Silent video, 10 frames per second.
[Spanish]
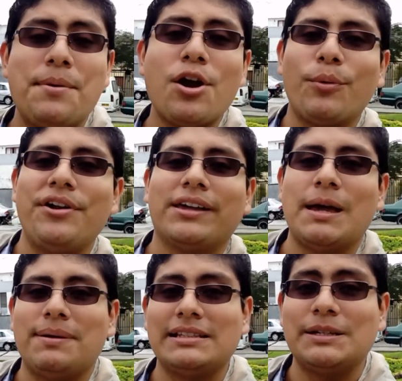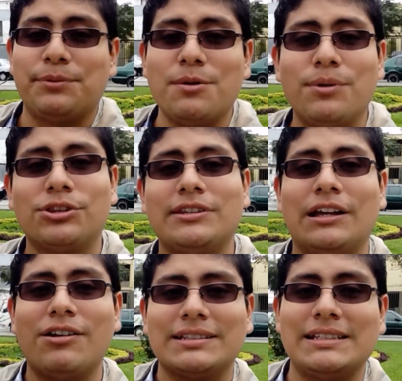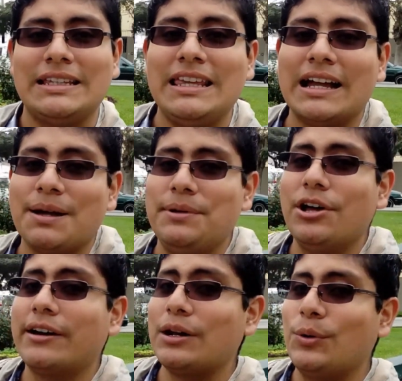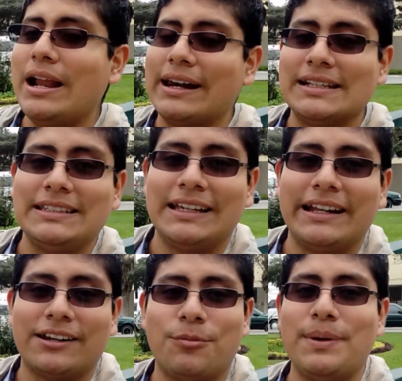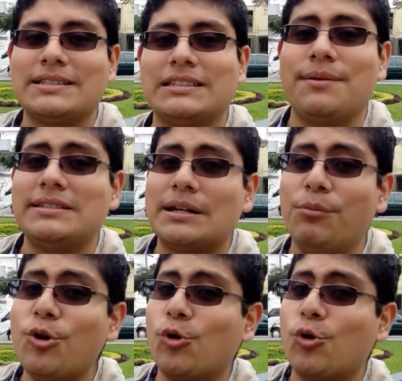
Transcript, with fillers: Pero lo bueno es que ya pasaste por un montón de cosas y has caminado regular, así que las recompensas deben ser muy